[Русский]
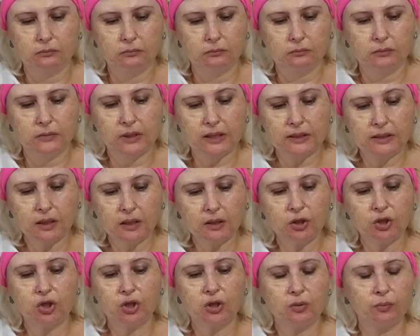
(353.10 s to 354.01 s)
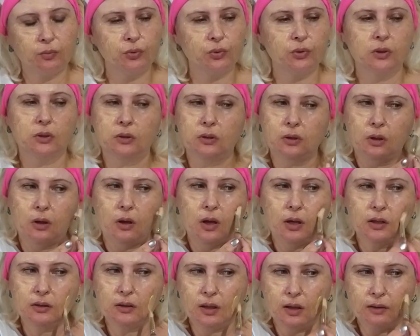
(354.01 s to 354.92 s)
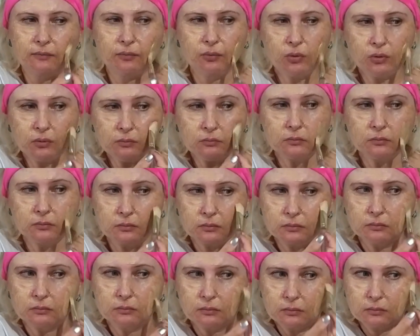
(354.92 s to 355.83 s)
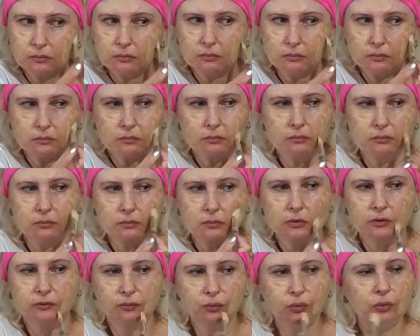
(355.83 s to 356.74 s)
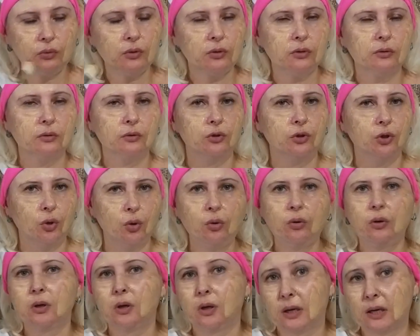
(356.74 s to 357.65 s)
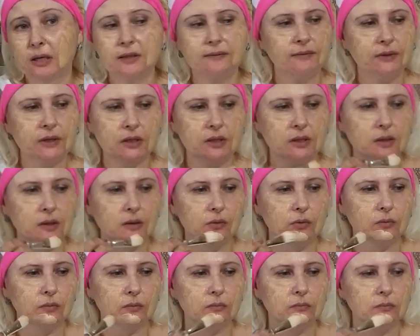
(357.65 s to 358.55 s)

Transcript: достаточно будет одного двух-трех раз в неделю.